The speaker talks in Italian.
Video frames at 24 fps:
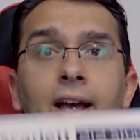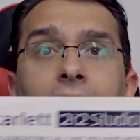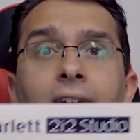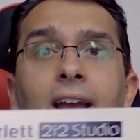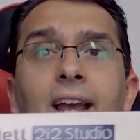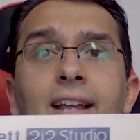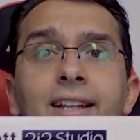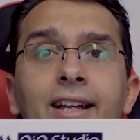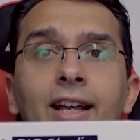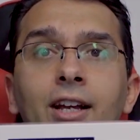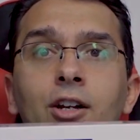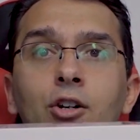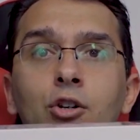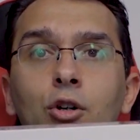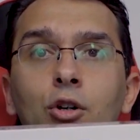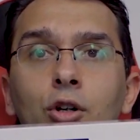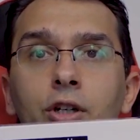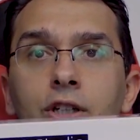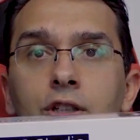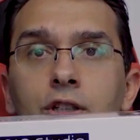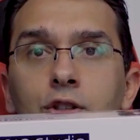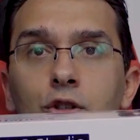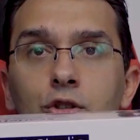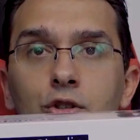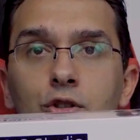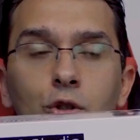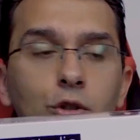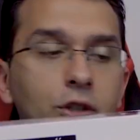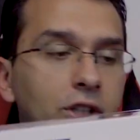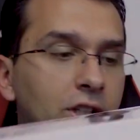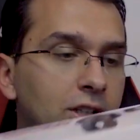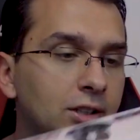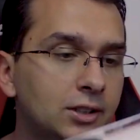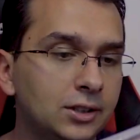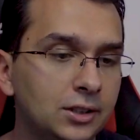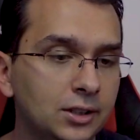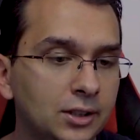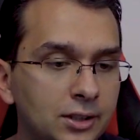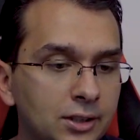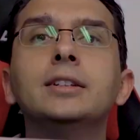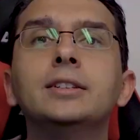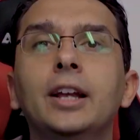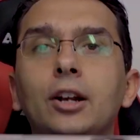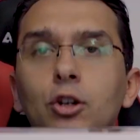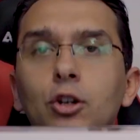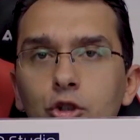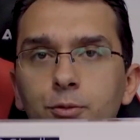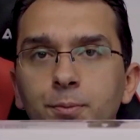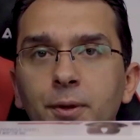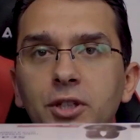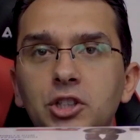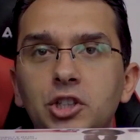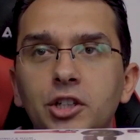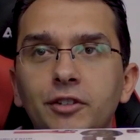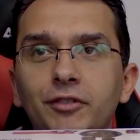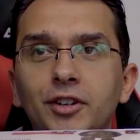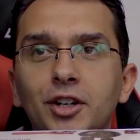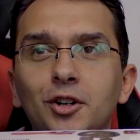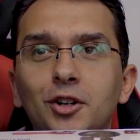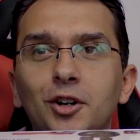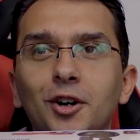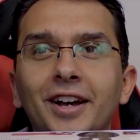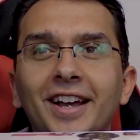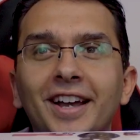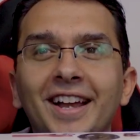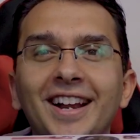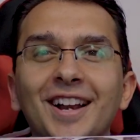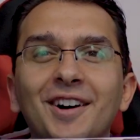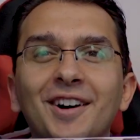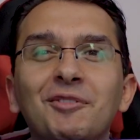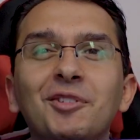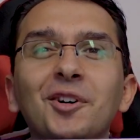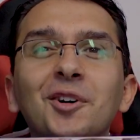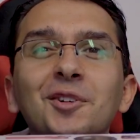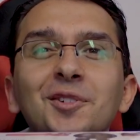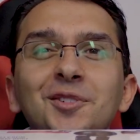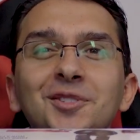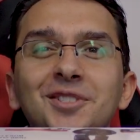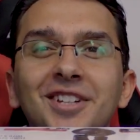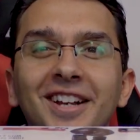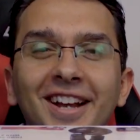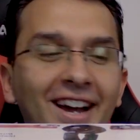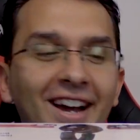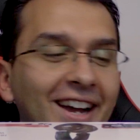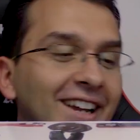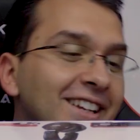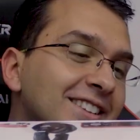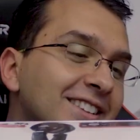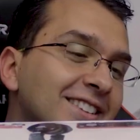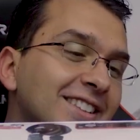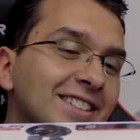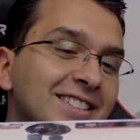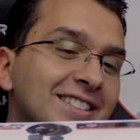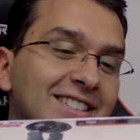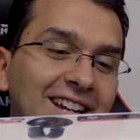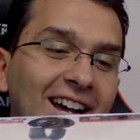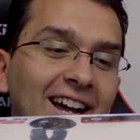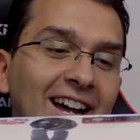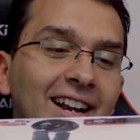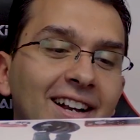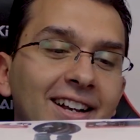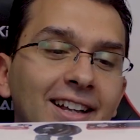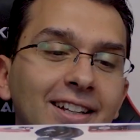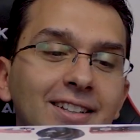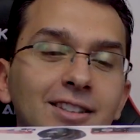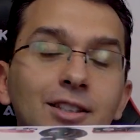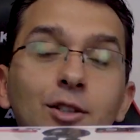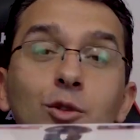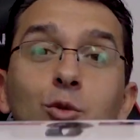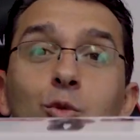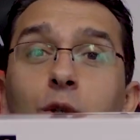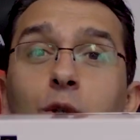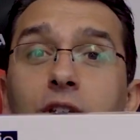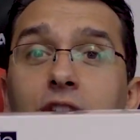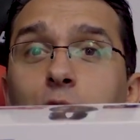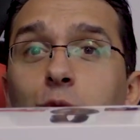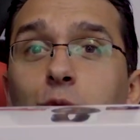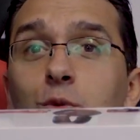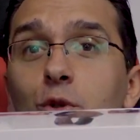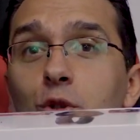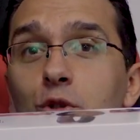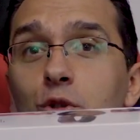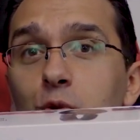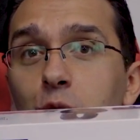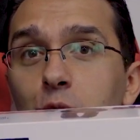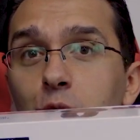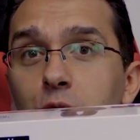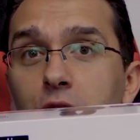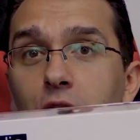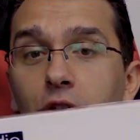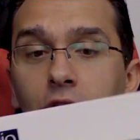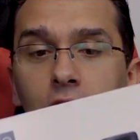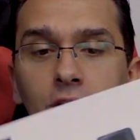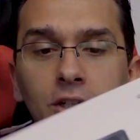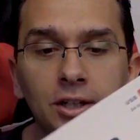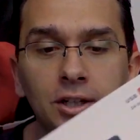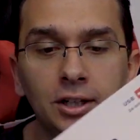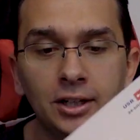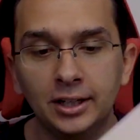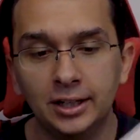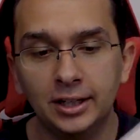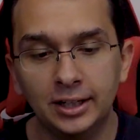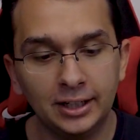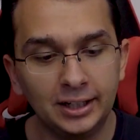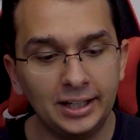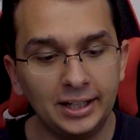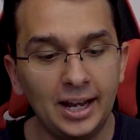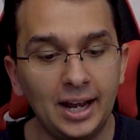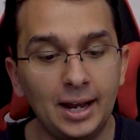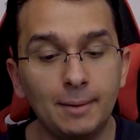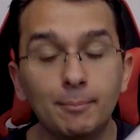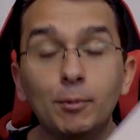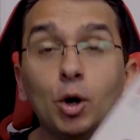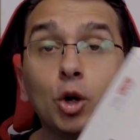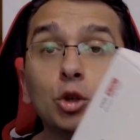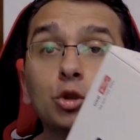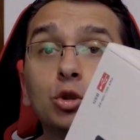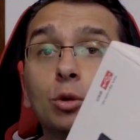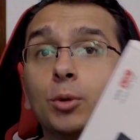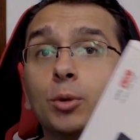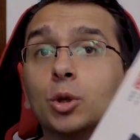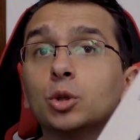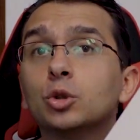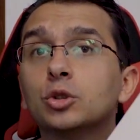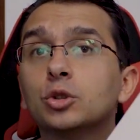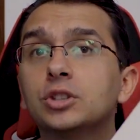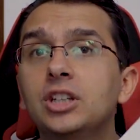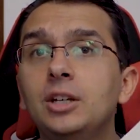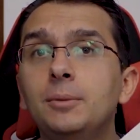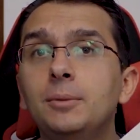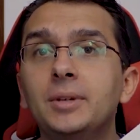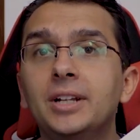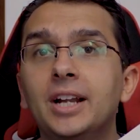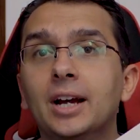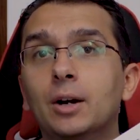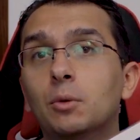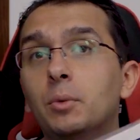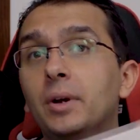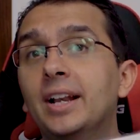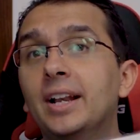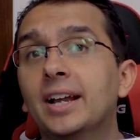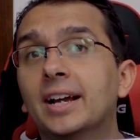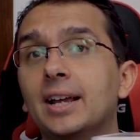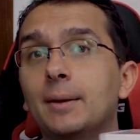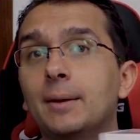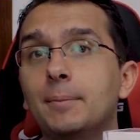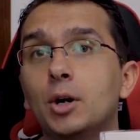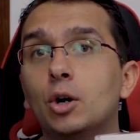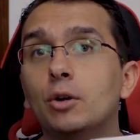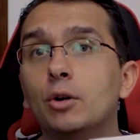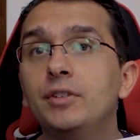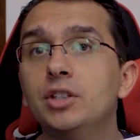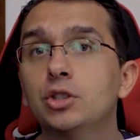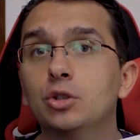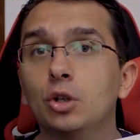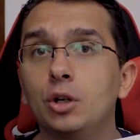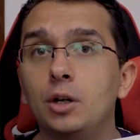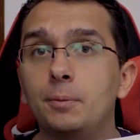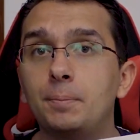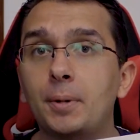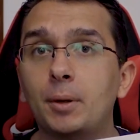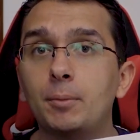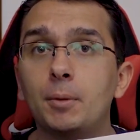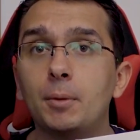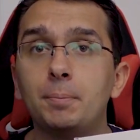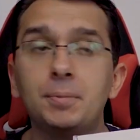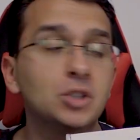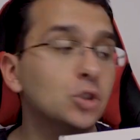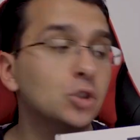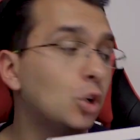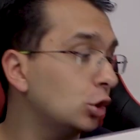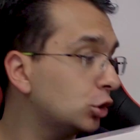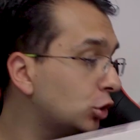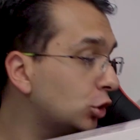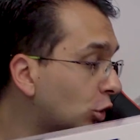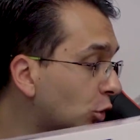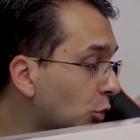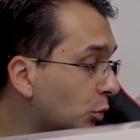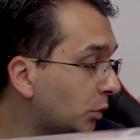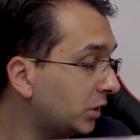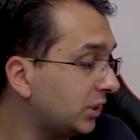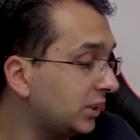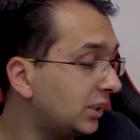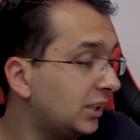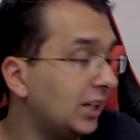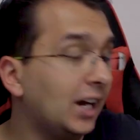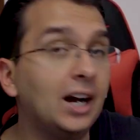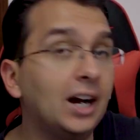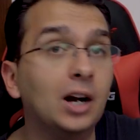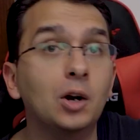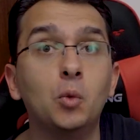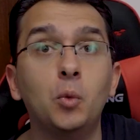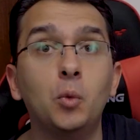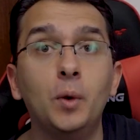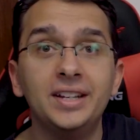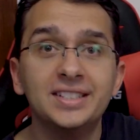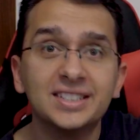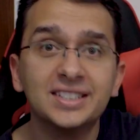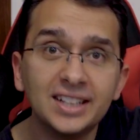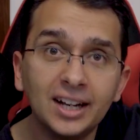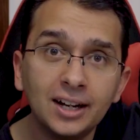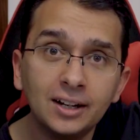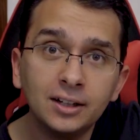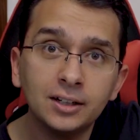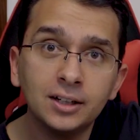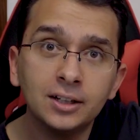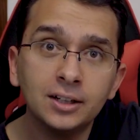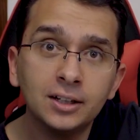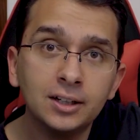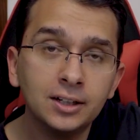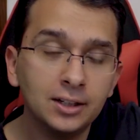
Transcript: Ed ecco il nostro kit, nello specifico è la Focusrite Scarlett 2D1 Studio, che è molto molto simile a quella che abbiamo visto nel primo episodio, quindi a questa,